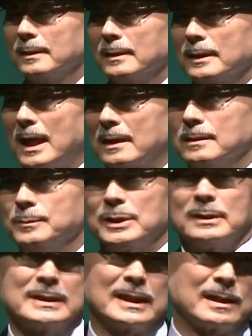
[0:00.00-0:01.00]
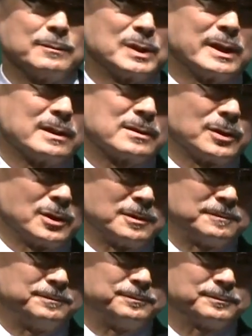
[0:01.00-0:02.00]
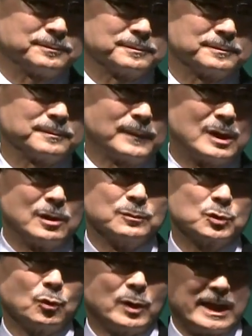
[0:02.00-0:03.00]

Seringkali kita bertemu dengan orang